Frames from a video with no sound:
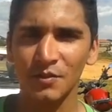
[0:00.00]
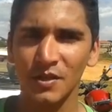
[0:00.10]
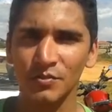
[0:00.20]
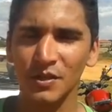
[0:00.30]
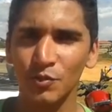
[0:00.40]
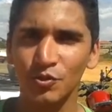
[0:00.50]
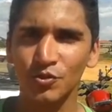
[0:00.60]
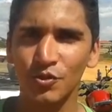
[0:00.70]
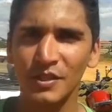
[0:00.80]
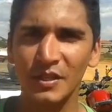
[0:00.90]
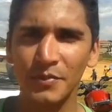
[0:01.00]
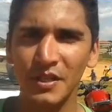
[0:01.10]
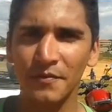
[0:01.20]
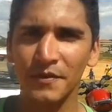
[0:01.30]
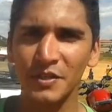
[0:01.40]
Não, não, tem muito jogo ainda
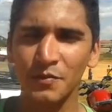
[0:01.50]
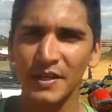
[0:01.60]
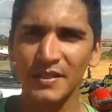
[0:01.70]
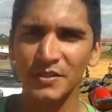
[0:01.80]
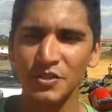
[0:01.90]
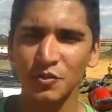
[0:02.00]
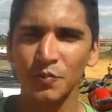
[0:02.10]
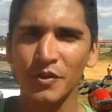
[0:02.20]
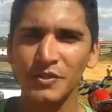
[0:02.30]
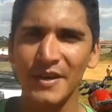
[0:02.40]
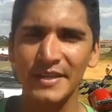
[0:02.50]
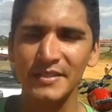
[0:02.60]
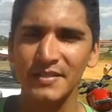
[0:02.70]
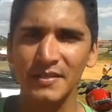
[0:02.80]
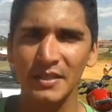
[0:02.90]
pela frente, mas a gente não pode
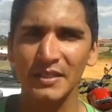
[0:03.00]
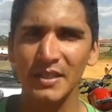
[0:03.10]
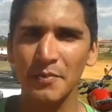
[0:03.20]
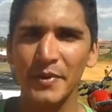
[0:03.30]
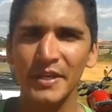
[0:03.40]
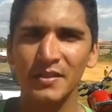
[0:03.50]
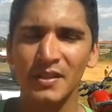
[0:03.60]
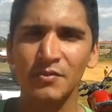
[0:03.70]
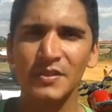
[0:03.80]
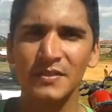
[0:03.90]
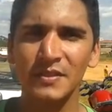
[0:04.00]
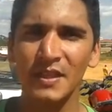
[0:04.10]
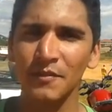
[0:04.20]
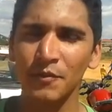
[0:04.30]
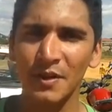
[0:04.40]
mais estar tá perdendo assim,
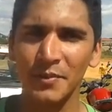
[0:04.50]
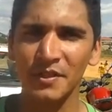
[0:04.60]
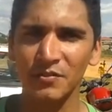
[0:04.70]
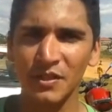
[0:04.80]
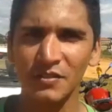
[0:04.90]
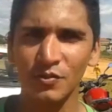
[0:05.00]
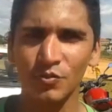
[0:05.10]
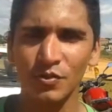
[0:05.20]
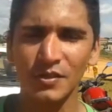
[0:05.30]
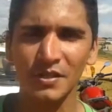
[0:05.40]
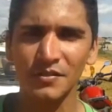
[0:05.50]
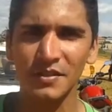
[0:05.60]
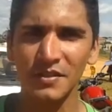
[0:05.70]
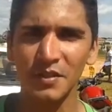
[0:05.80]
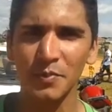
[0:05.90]
né? Foi apenas o terceiro jogo da
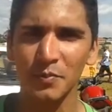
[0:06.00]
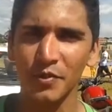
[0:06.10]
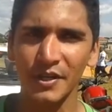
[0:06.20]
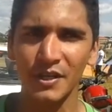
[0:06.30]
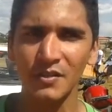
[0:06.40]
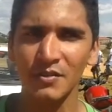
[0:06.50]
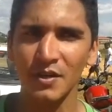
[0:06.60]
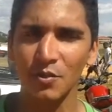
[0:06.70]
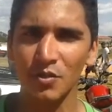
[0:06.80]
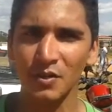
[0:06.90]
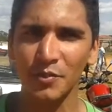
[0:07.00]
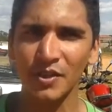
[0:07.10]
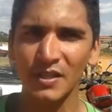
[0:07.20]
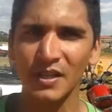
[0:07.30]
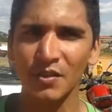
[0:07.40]
nossa equipe, porém o
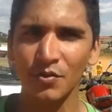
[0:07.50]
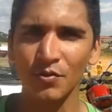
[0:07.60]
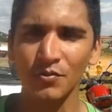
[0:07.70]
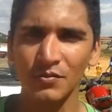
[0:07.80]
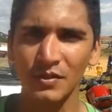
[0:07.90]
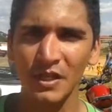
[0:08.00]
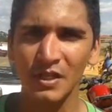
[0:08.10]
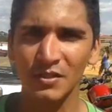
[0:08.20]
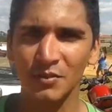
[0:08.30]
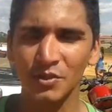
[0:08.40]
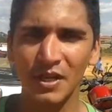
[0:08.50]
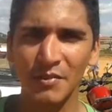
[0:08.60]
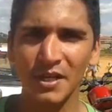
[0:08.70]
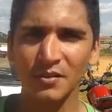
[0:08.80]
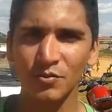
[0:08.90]
campeonato é longo, estamos
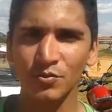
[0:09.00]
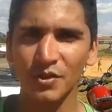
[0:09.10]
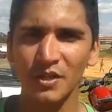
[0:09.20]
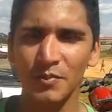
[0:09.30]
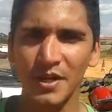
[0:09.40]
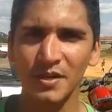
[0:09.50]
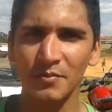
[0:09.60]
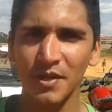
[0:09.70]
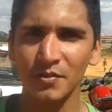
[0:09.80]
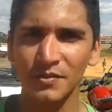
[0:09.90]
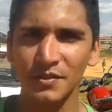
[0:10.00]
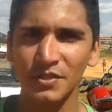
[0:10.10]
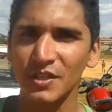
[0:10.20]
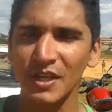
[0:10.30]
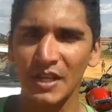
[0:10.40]
trabalhando duro aí para conseguir
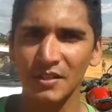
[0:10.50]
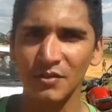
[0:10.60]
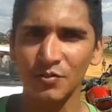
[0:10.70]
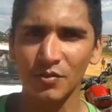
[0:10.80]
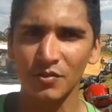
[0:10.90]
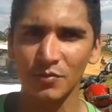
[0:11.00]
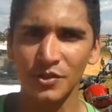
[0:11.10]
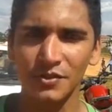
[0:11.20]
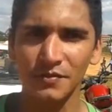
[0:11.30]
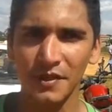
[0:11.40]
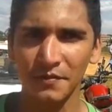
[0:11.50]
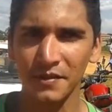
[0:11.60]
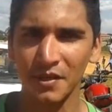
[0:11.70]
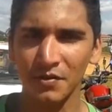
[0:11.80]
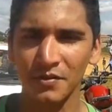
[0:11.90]
chegar lá no nosso objetivo que é a final.